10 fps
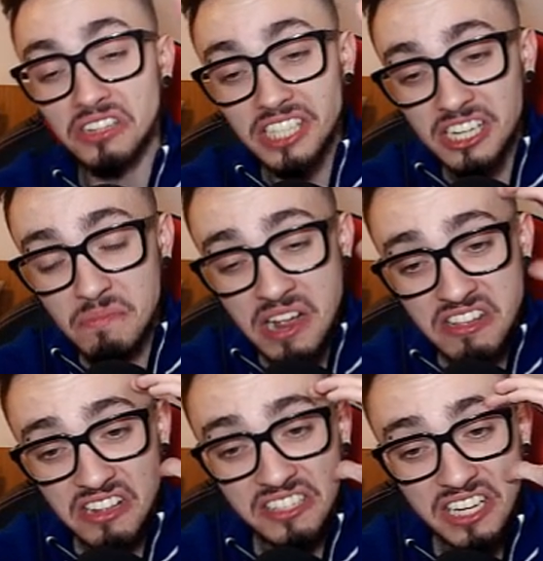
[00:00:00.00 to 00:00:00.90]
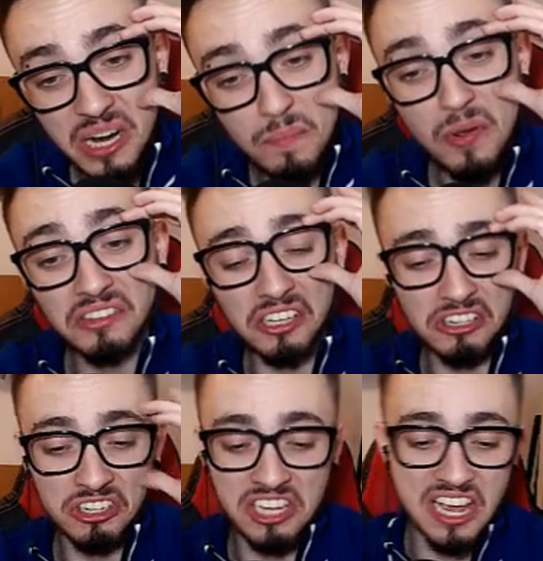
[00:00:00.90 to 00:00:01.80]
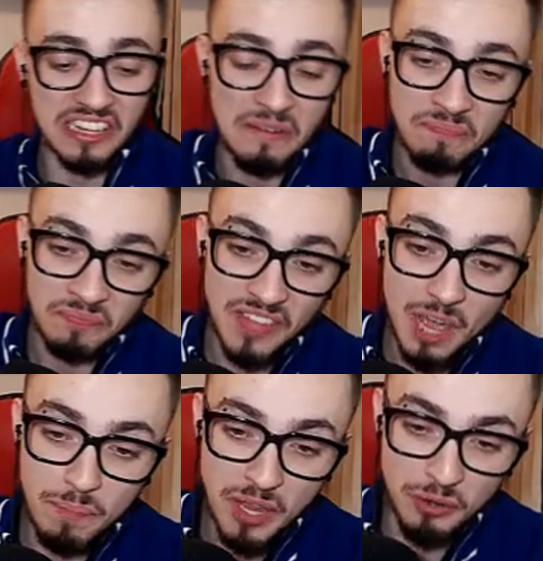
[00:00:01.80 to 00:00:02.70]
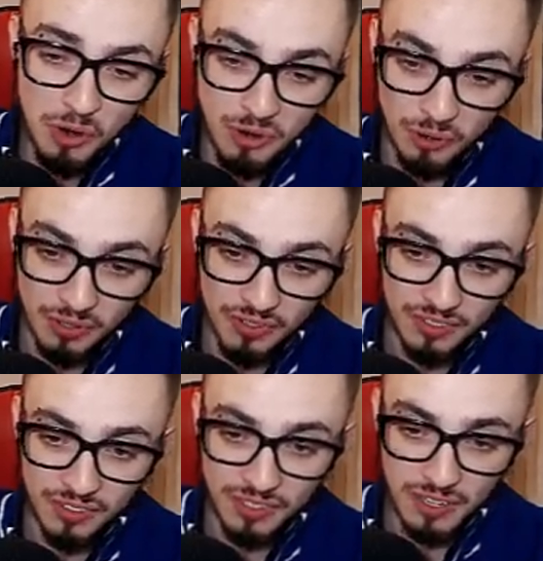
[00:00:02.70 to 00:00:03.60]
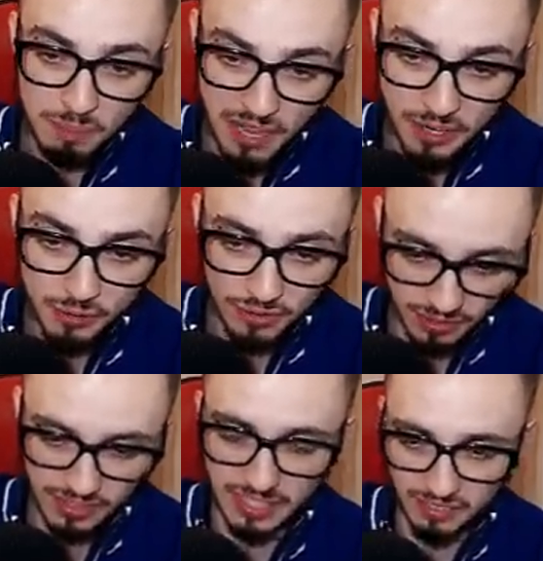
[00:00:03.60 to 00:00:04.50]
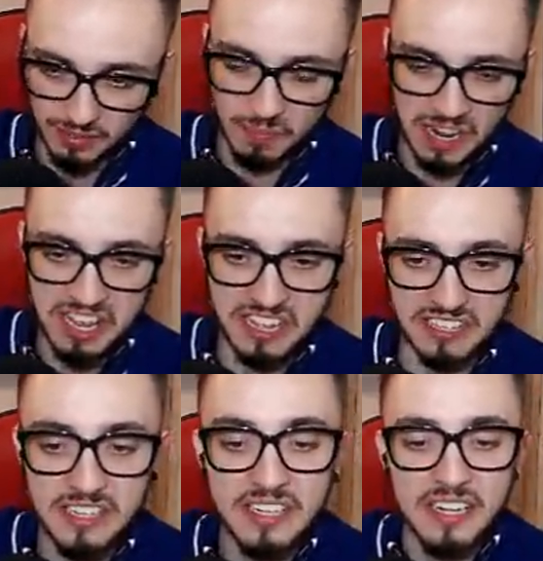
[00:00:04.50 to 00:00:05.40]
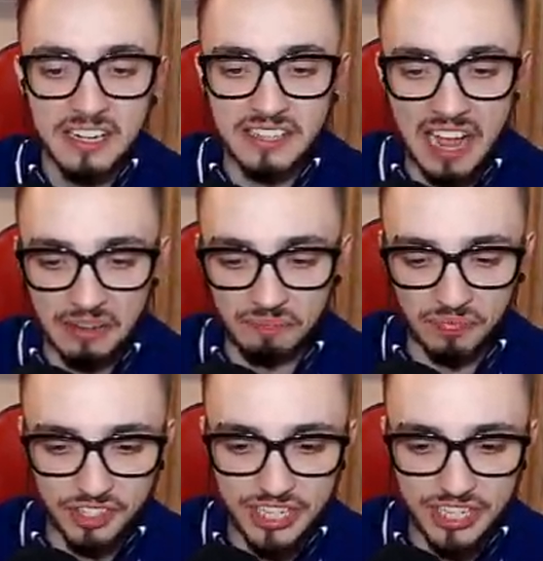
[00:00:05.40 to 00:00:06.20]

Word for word: золотых монет заработал, шкет! Дай пятюню! Пятю... О, да, молодец. Так,